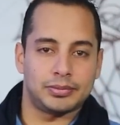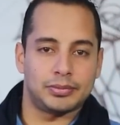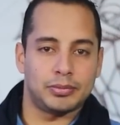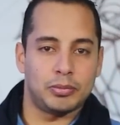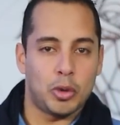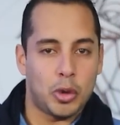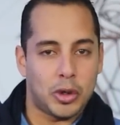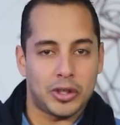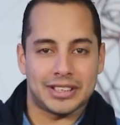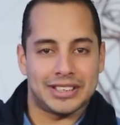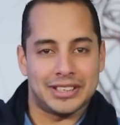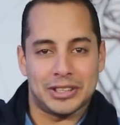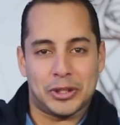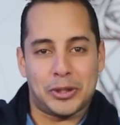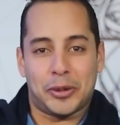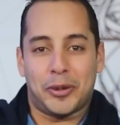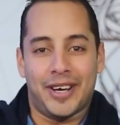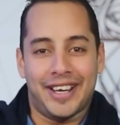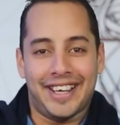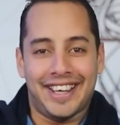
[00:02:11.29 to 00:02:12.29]
مغزي
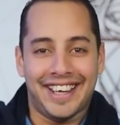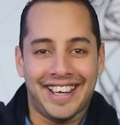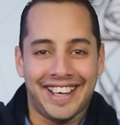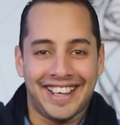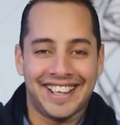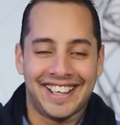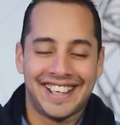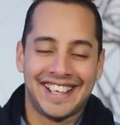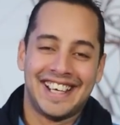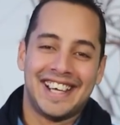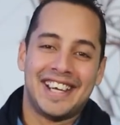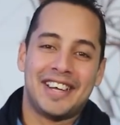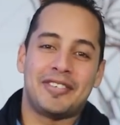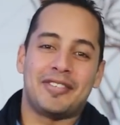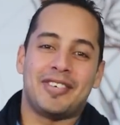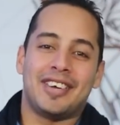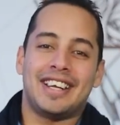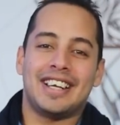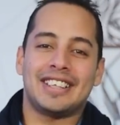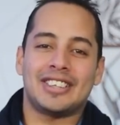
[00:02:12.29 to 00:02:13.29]
شويه
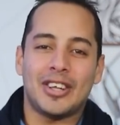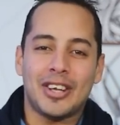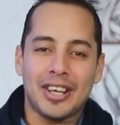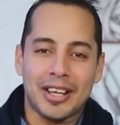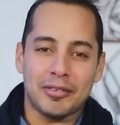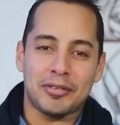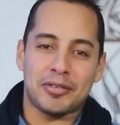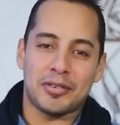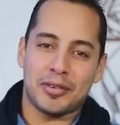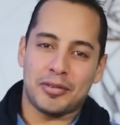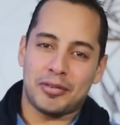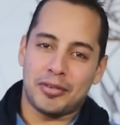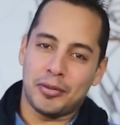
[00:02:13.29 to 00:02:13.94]
فانا طالع في,